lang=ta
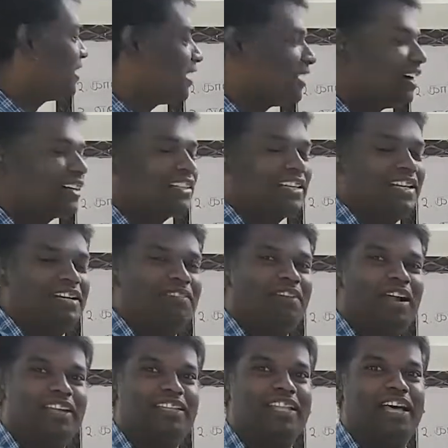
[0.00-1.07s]
அதிக நாட்கள்
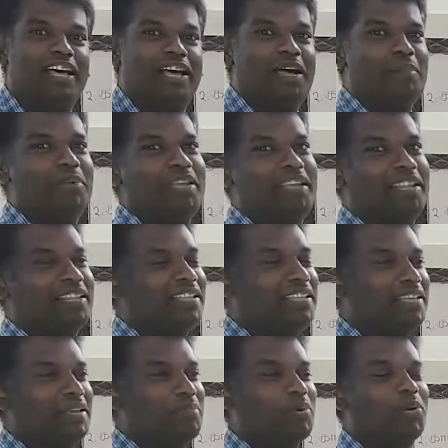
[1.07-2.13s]
வாழ்ந்தா அப்படிங்கிறது
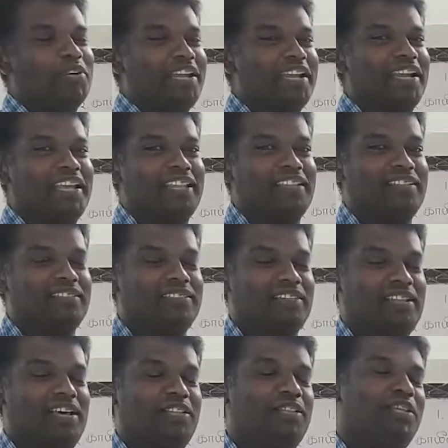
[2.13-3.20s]
இங்கே பொருட்டே கிடையாது
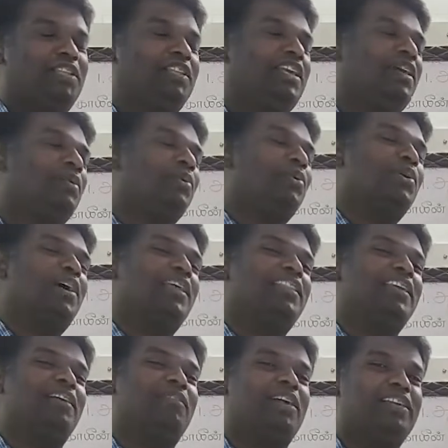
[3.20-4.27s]
அதி தேவனோட
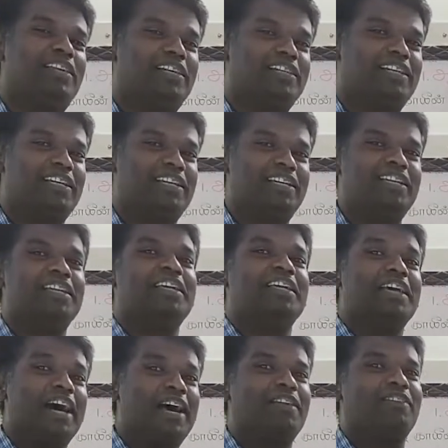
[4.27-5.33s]
அதிக வாழ்நாட்கள்
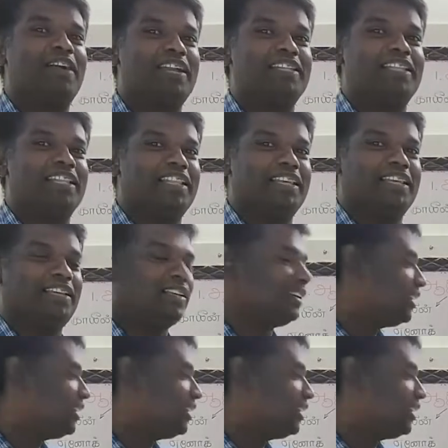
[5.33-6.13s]
யார் வாழ்ந்தது